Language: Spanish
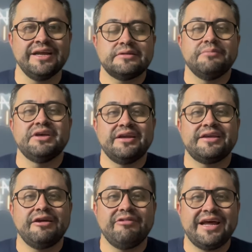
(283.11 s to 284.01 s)
También hay
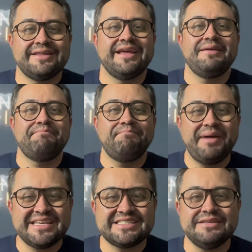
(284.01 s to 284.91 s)
que hablar del
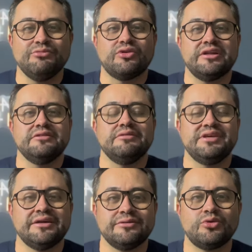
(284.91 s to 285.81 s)
pésimo
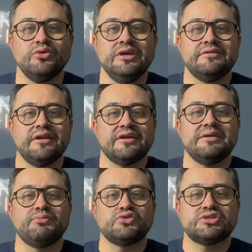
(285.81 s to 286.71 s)
rendimiento del
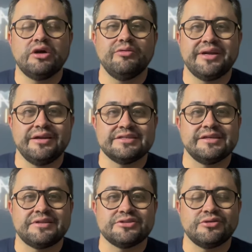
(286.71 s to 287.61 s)
equipo Sauber en las
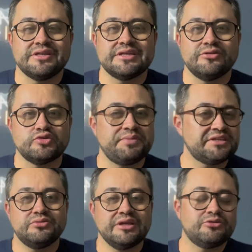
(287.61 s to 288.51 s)
detenciones en los
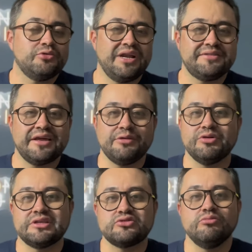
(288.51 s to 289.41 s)
pits, tanto Valtteri
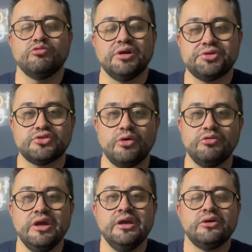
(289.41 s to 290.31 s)
Bottas como Wang Zhou
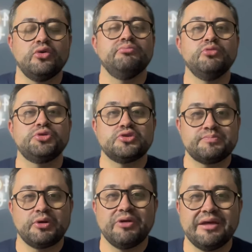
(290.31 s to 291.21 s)
con muchos
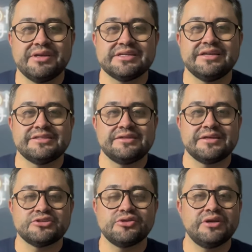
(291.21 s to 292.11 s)
problemas en las
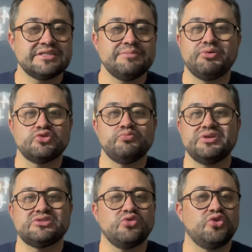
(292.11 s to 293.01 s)
detenciones y por
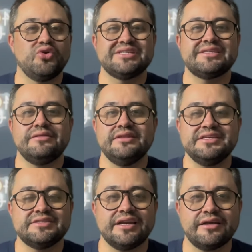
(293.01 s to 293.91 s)
supuesto no están ni
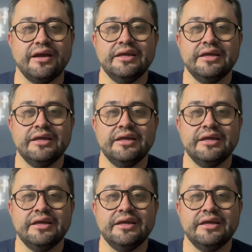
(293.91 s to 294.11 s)
cerca